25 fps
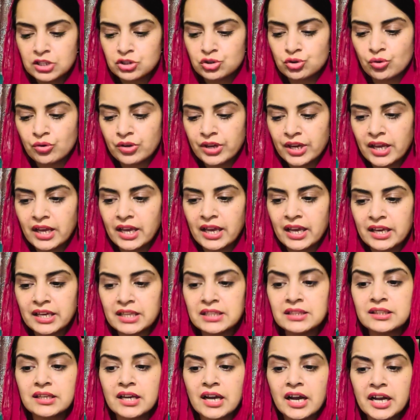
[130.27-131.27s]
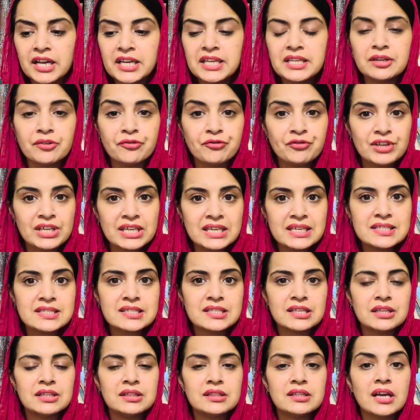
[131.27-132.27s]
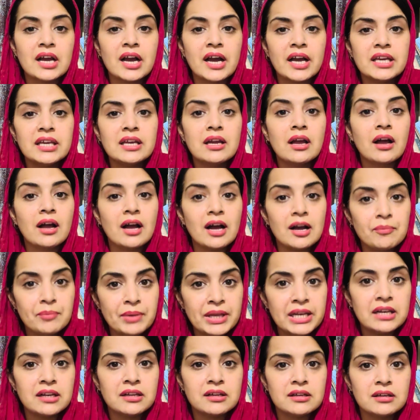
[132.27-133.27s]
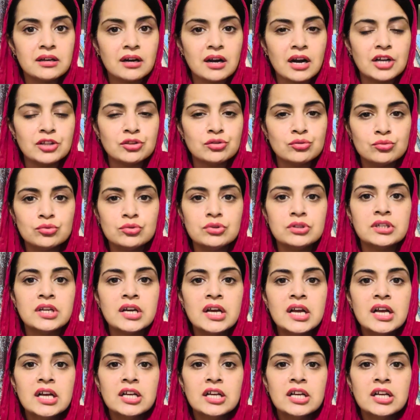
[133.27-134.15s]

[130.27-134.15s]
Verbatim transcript: जो कि एक इंतहाई नफीस इंतहाई काबिल ख़ातून